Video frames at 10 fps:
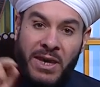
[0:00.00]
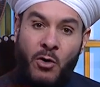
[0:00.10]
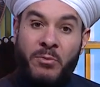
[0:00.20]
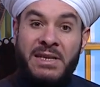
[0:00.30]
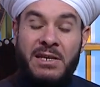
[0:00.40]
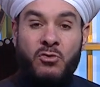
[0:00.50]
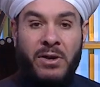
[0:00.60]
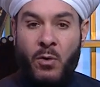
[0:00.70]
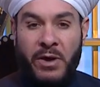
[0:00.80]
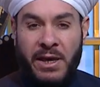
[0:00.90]
وميزه
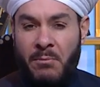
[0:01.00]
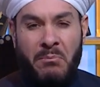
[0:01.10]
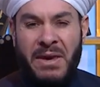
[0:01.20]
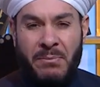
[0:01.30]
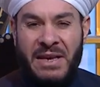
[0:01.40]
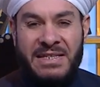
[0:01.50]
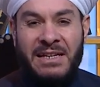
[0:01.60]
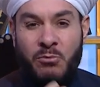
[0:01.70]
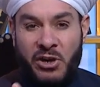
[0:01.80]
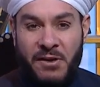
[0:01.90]
دنيويه
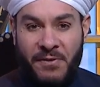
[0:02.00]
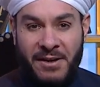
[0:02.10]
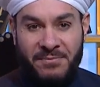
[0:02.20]
ميزات مخيفه